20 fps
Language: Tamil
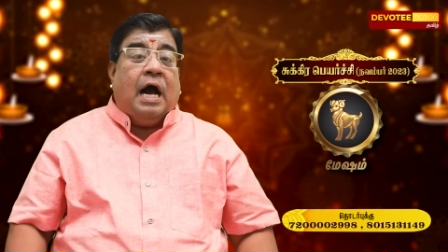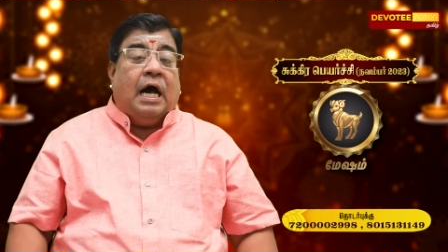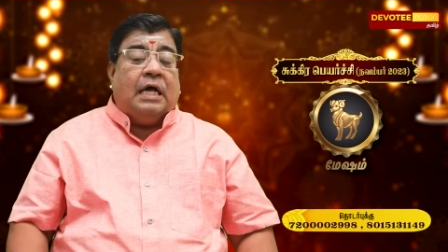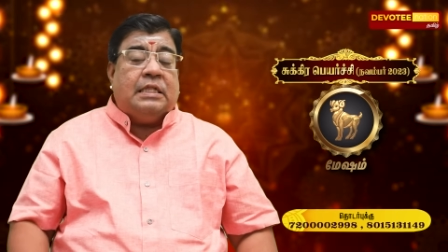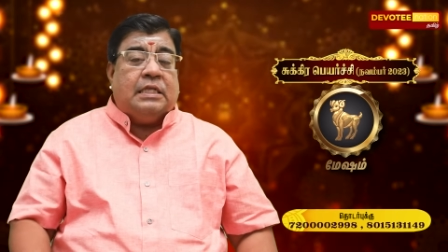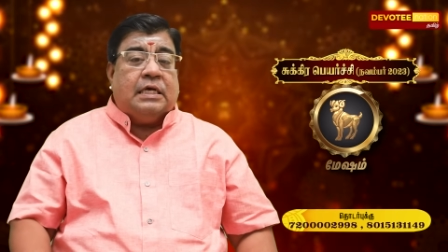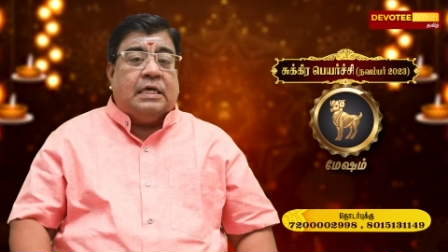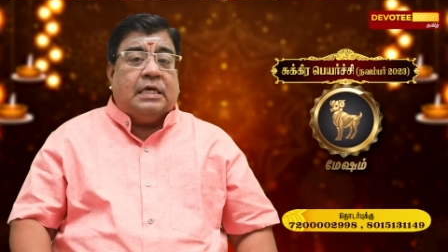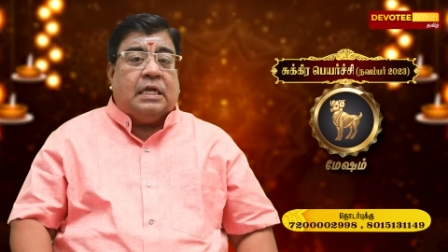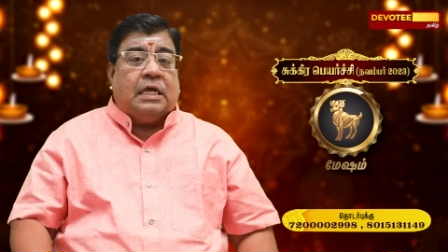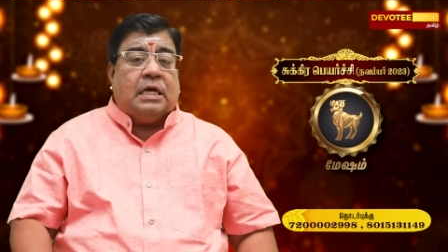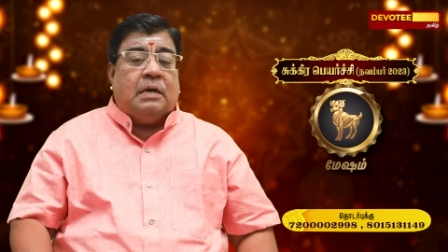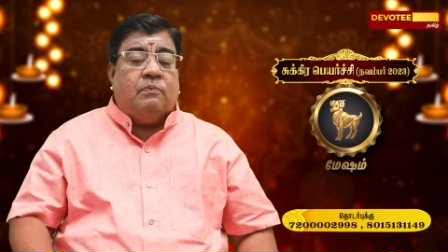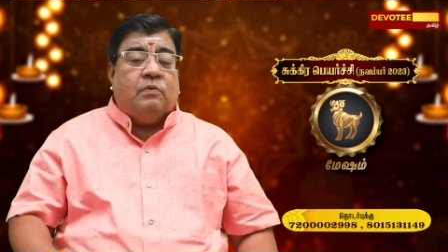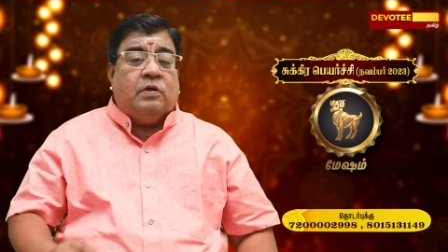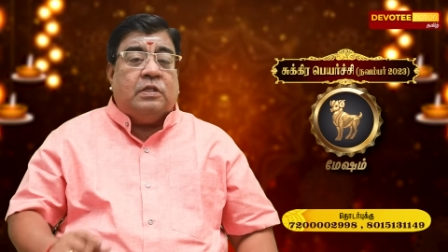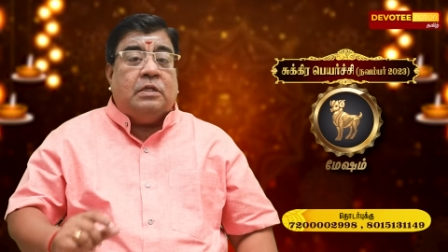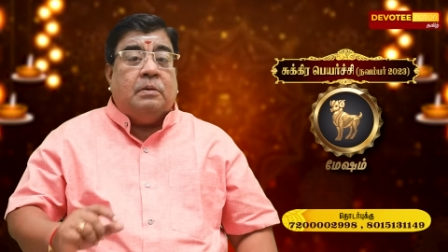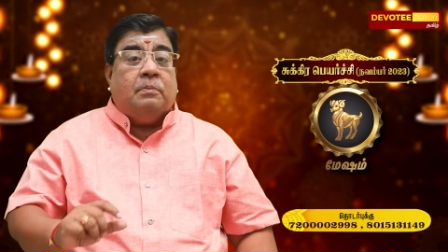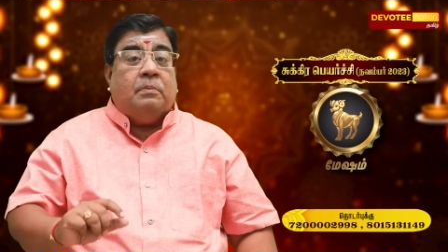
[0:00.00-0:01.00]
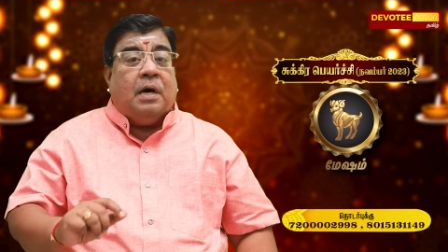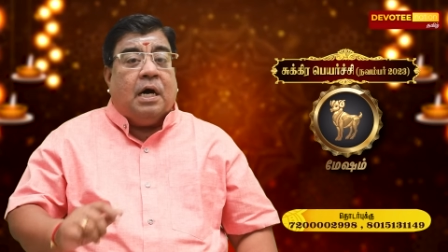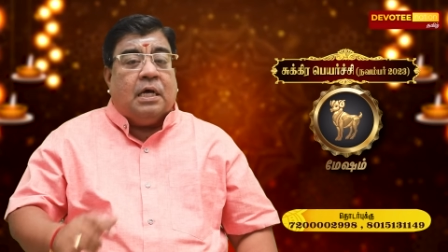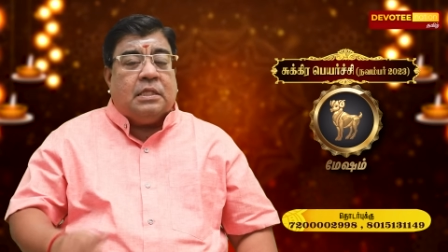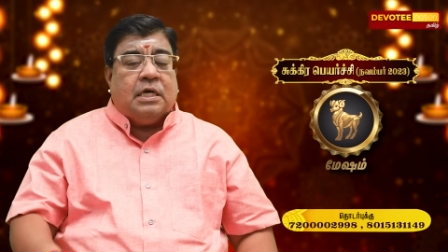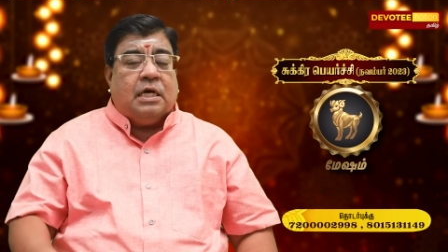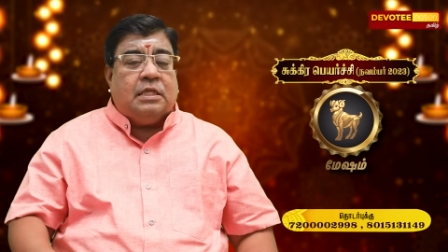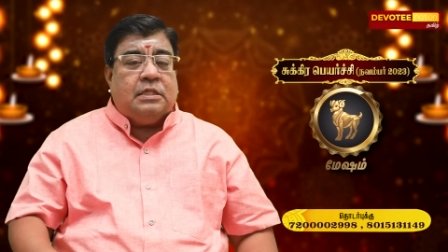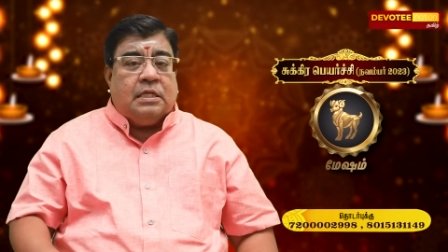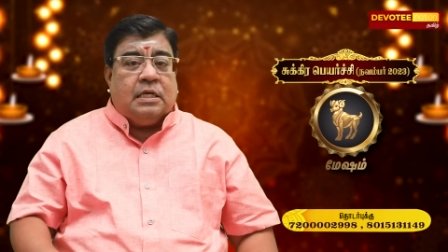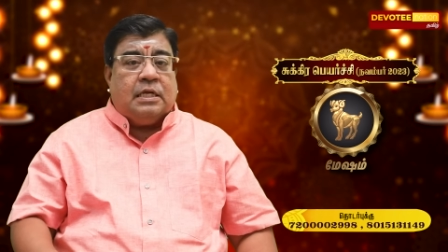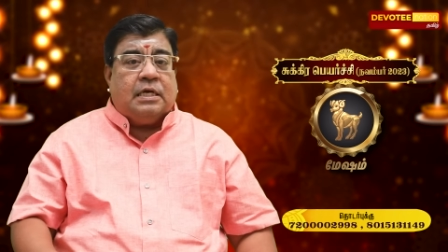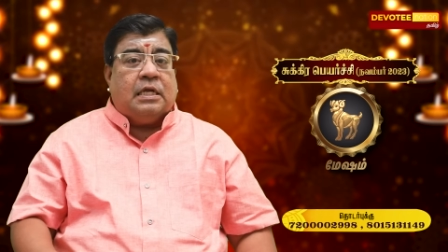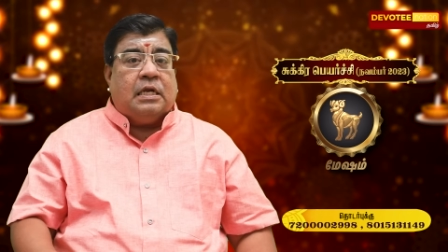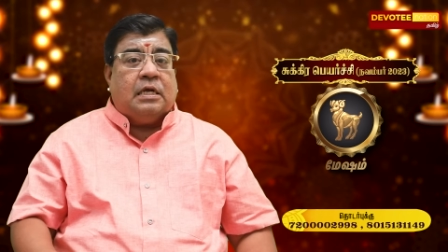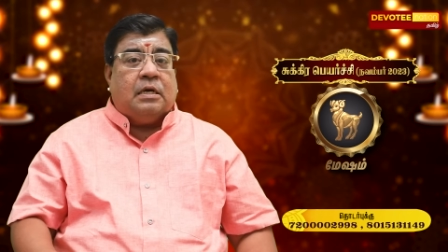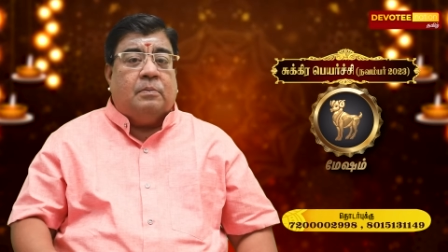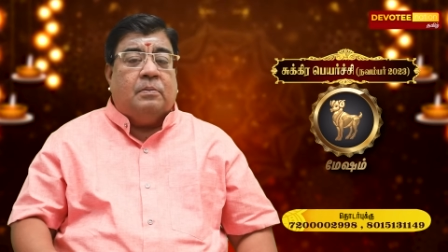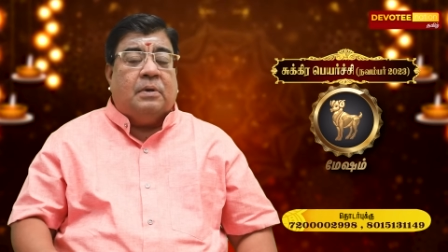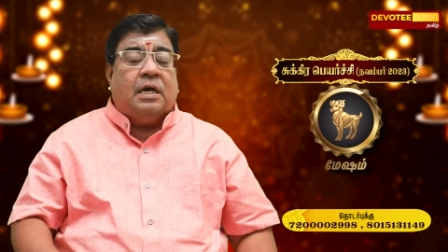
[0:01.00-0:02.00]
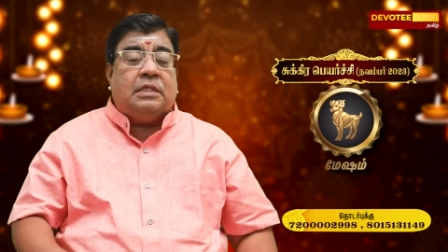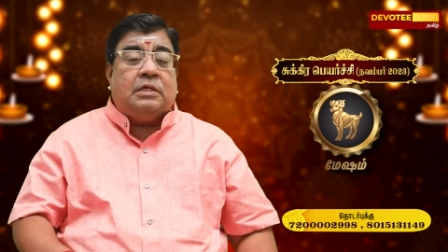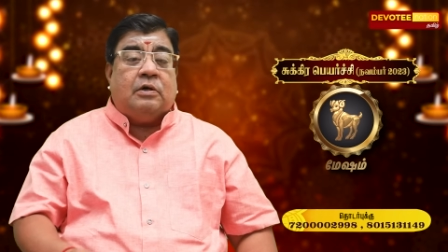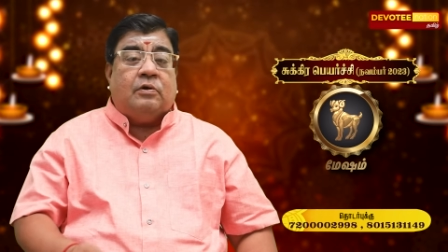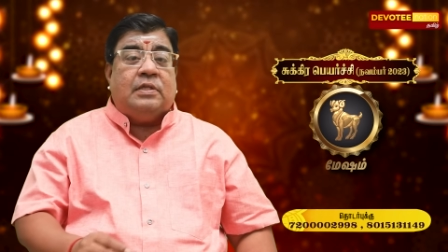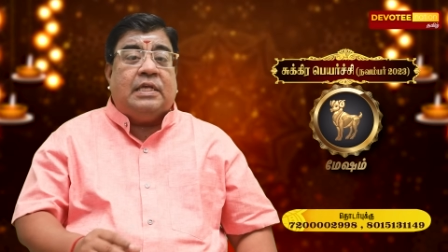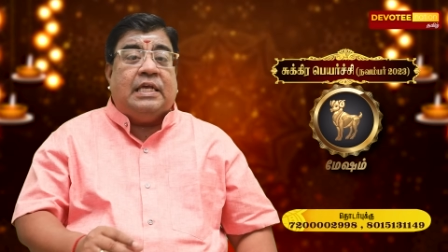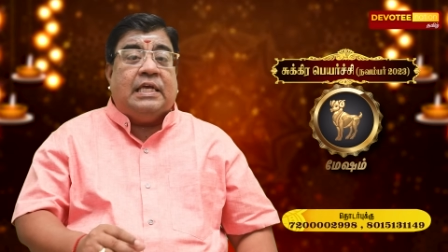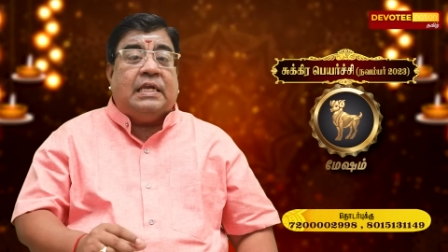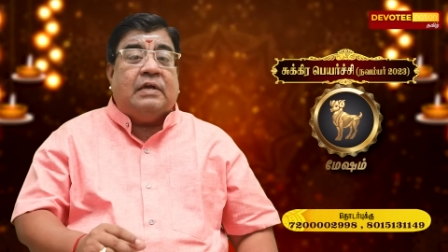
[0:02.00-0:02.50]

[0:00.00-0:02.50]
அந்த கிரகம் வந்து மாதாந்திர கிரகம் அதாவது